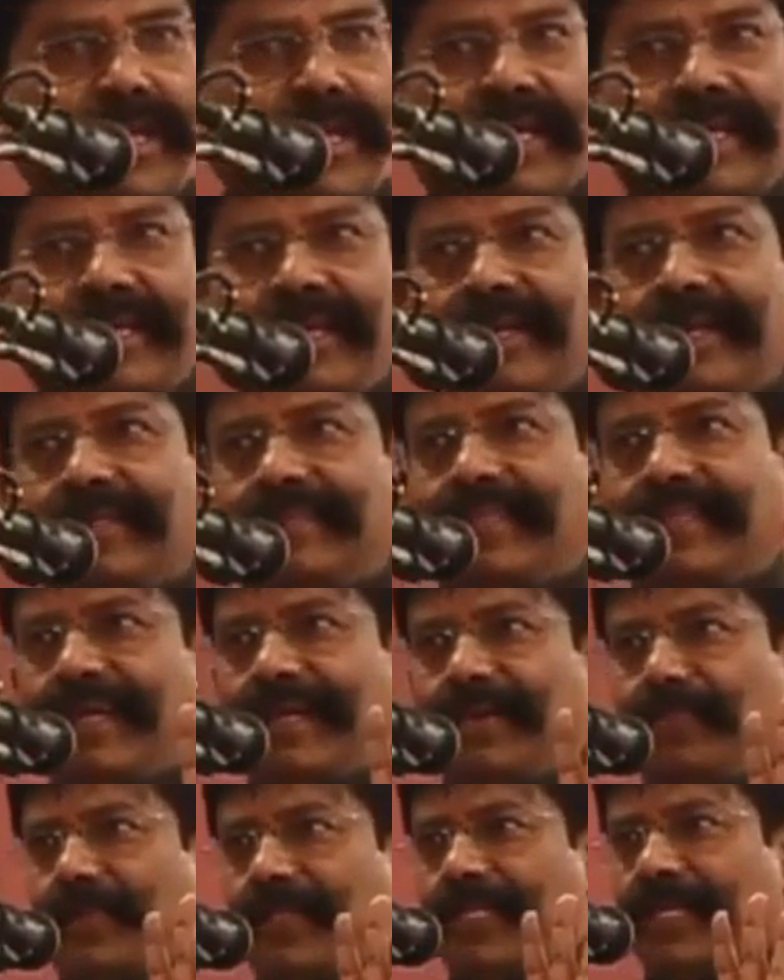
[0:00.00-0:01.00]
முறையாக நான்
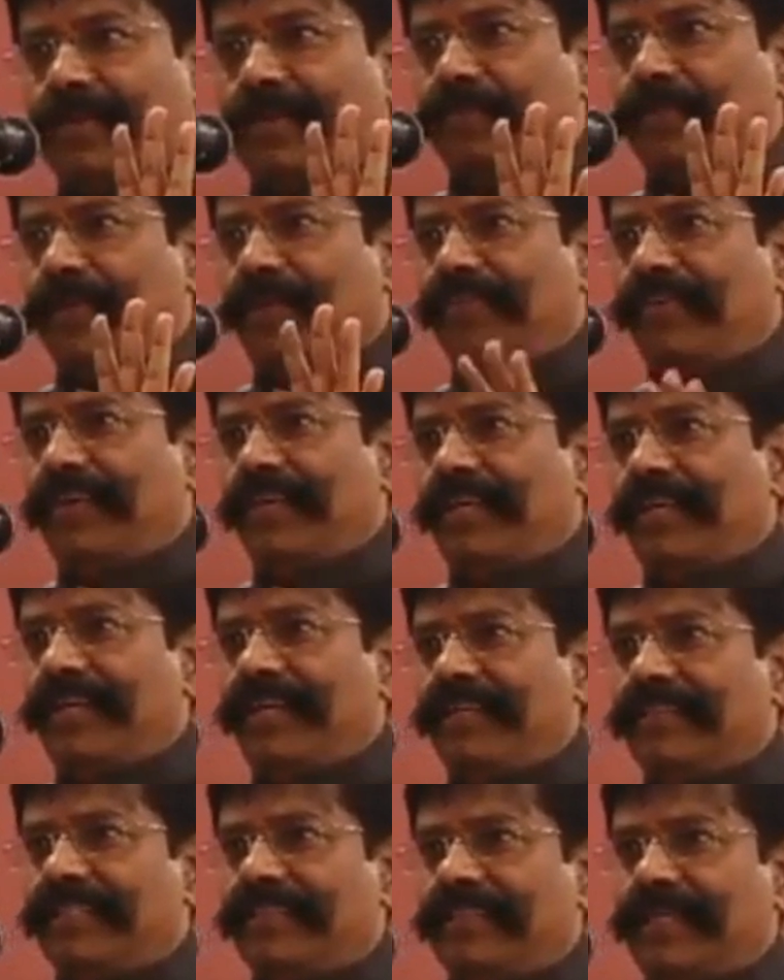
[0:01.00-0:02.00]
தங்கப்பதக்கம் பெறுவேன்
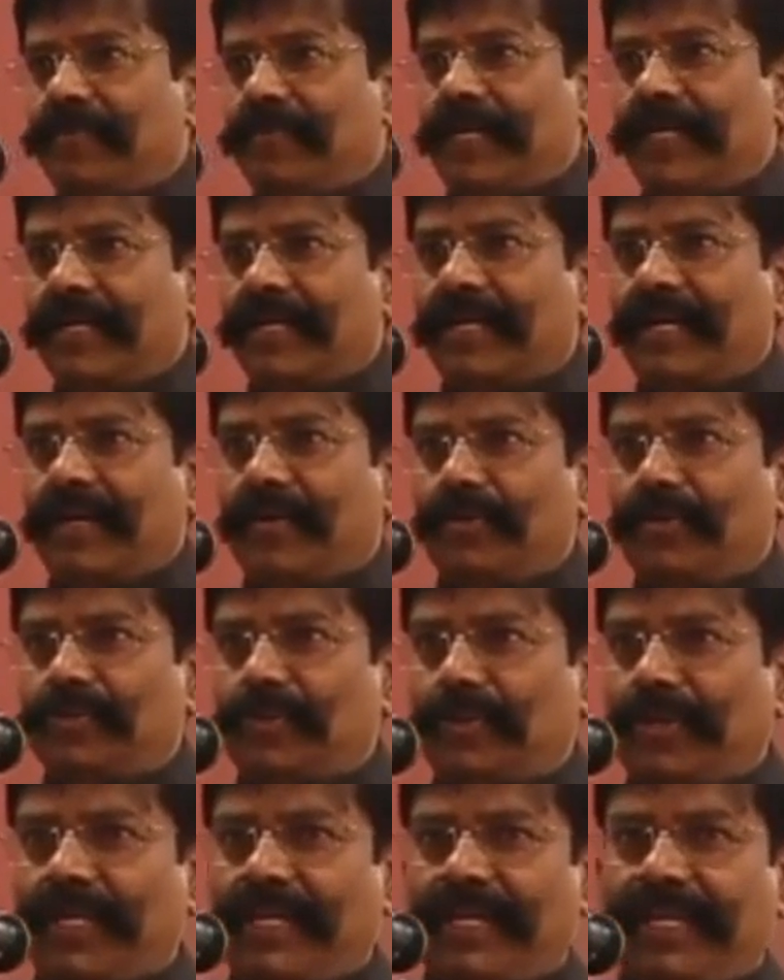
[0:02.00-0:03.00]
என்று இந்த தமிழக
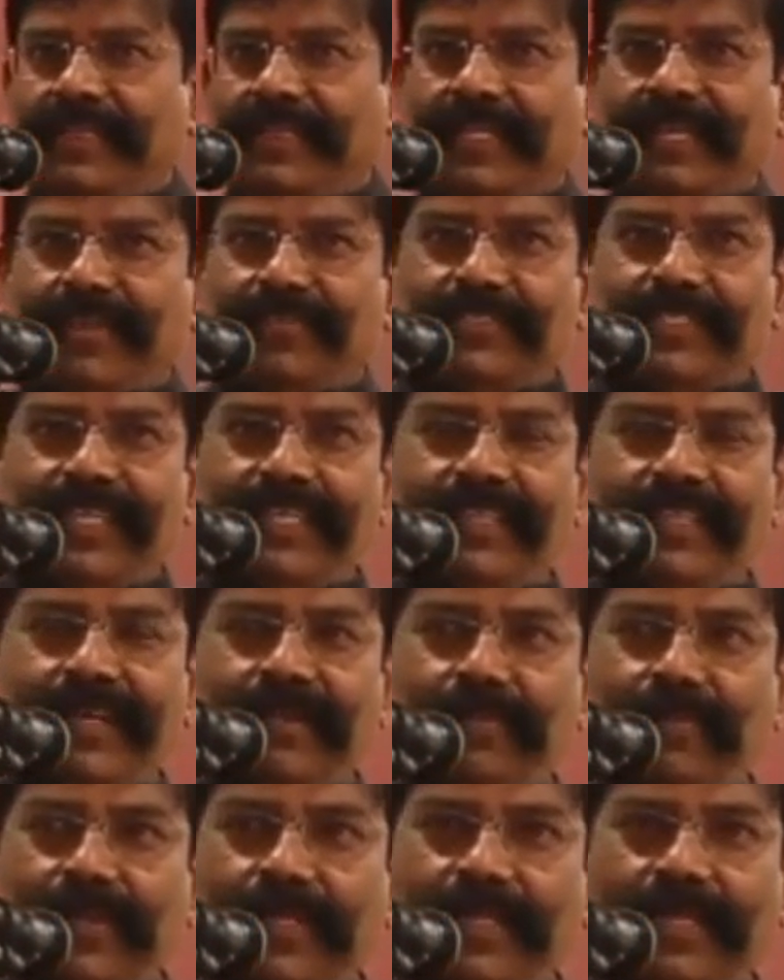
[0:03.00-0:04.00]
காவல்துறை என்னை தேர்வு செய்து
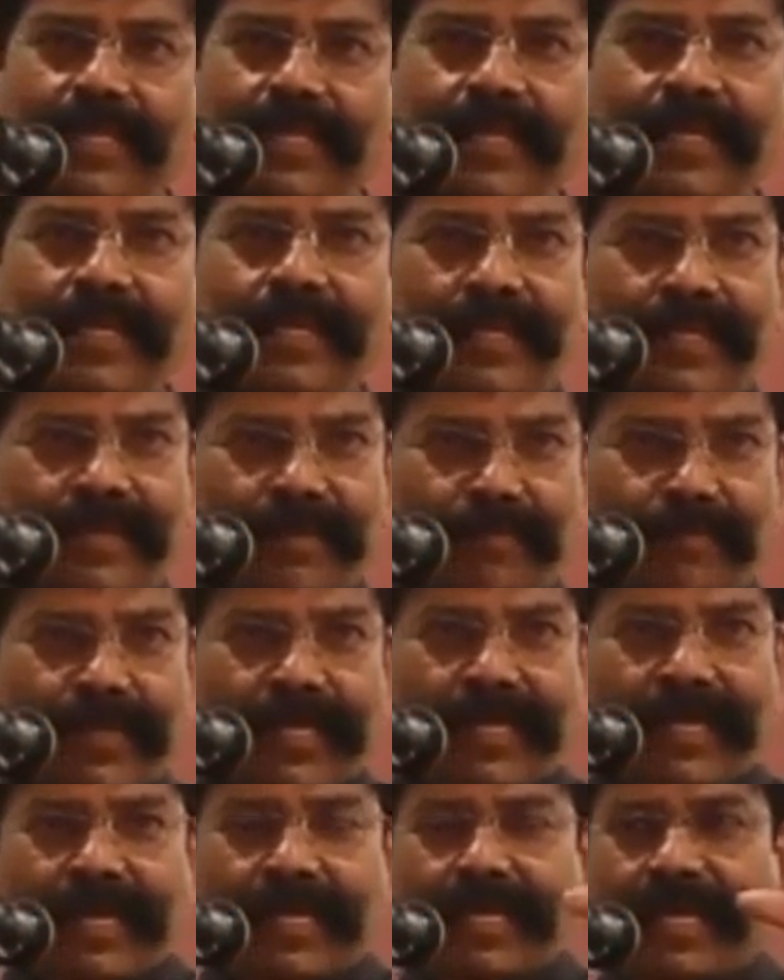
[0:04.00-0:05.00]
அனுப்பியது
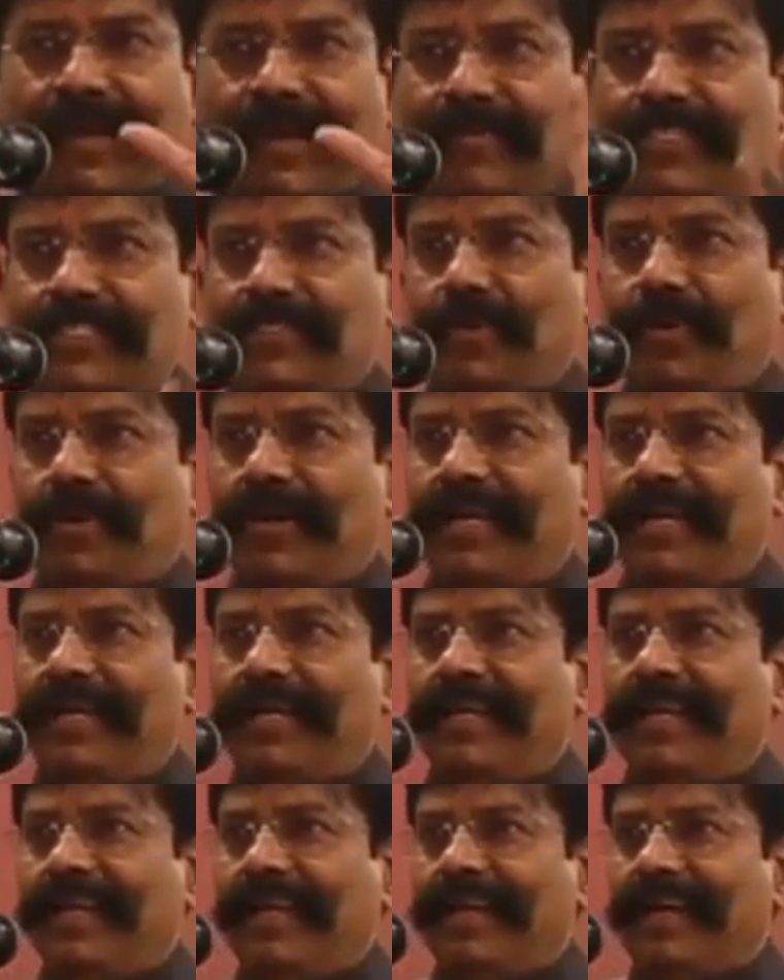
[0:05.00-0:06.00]
பெண்களுக்காகவே
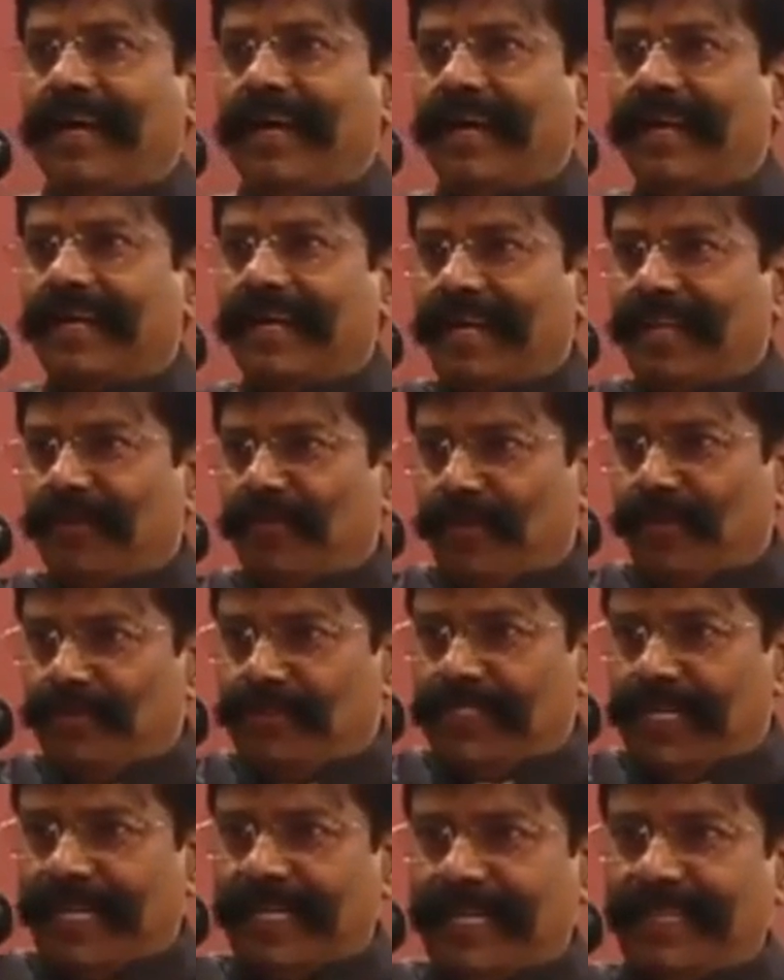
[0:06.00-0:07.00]
சொல்கிறேன் ஆண்கள்
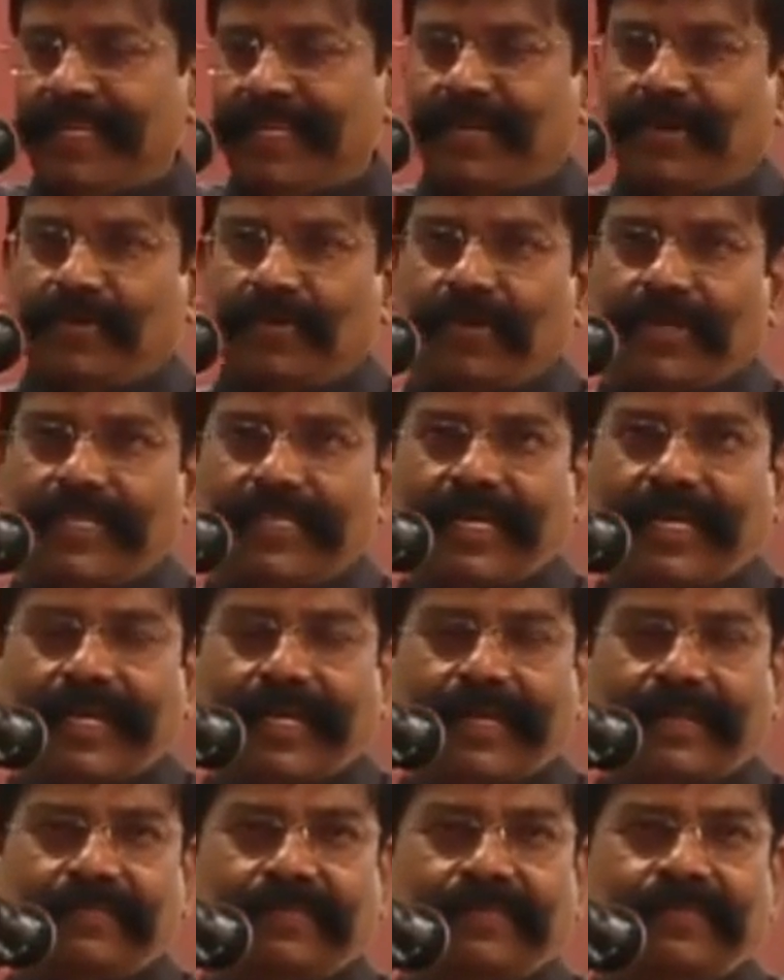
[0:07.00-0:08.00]
எவ்வளவு ஜாக்கிரதையாக
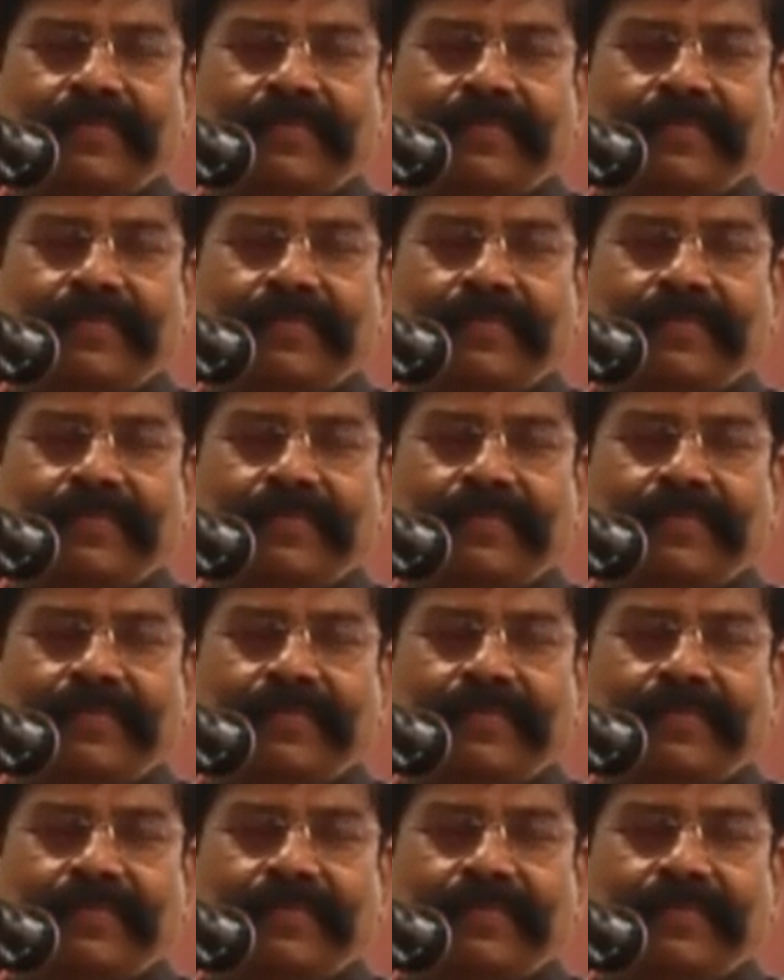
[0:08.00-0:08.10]
இருக்கணுங்கிறதுக்காக